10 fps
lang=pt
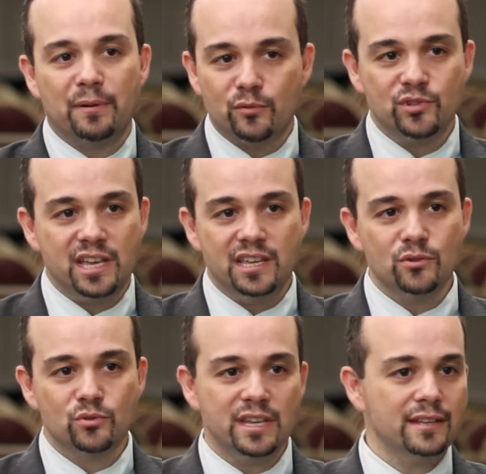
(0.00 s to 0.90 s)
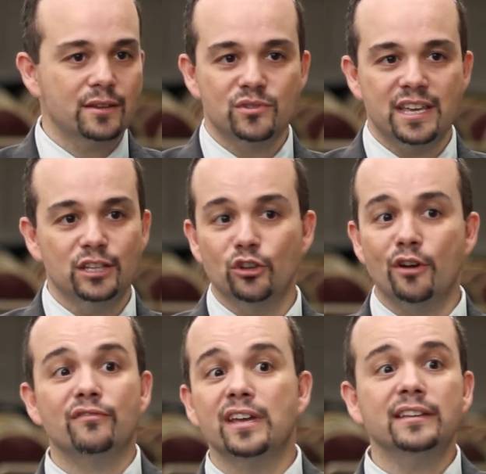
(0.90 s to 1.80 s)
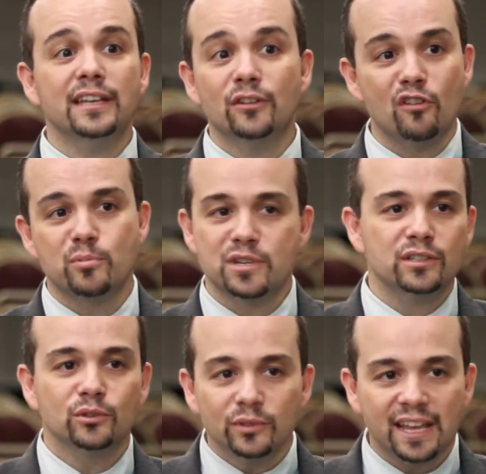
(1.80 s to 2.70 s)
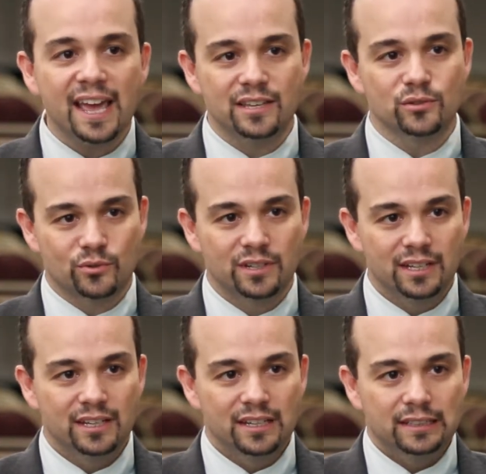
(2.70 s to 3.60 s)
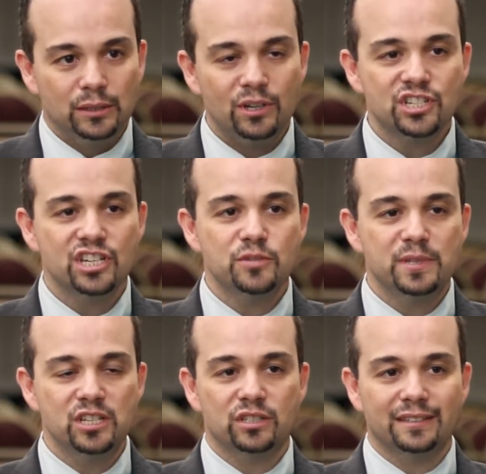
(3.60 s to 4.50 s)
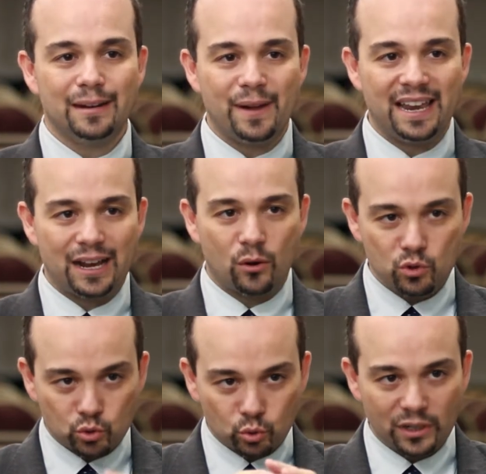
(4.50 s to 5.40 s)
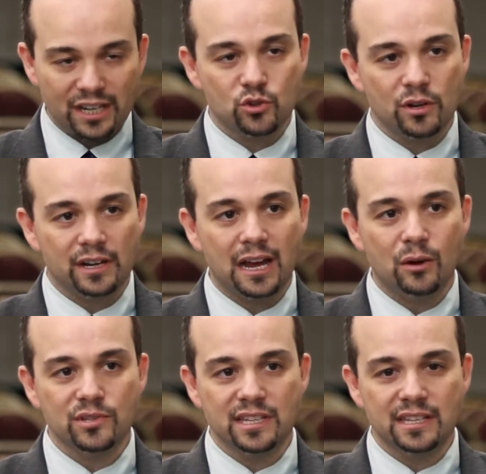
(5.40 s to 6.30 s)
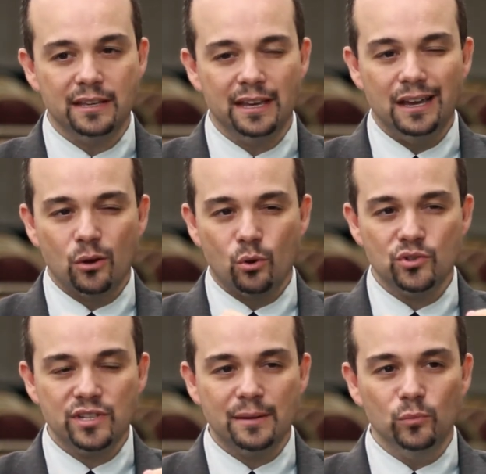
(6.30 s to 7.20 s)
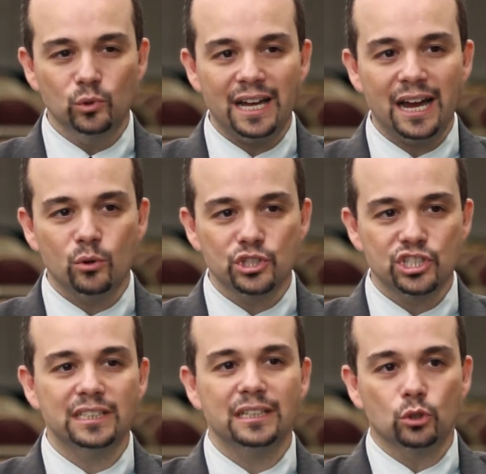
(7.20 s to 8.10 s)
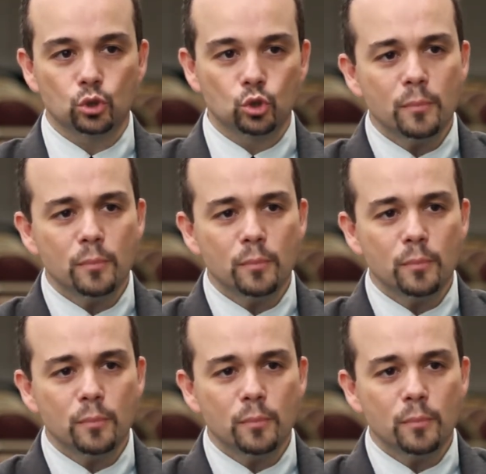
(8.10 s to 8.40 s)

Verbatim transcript: para você isso, sei que eu sei que 99% não tem isso. Então acho que a gente precisa trabalhar com um estudo nacional assim que consiga mudar a rotina do